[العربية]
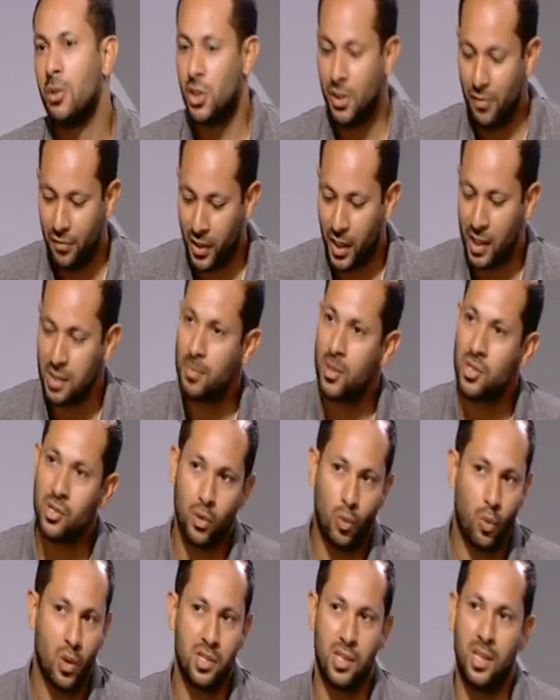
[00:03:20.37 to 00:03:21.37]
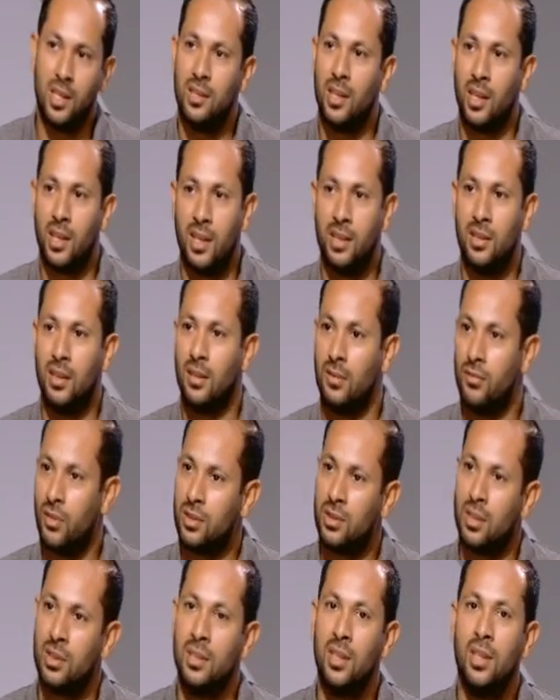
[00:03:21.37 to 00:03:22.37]
ماشيين في كاس مصر كويس جدا جدا
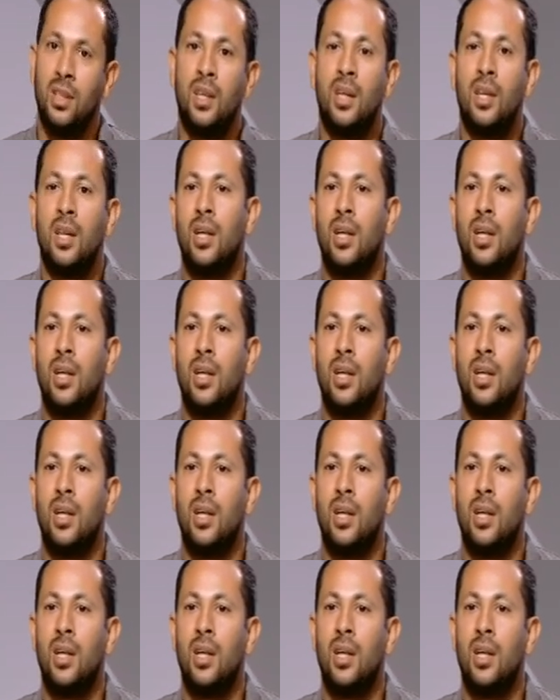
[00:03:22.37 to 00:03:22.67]
الفتره دي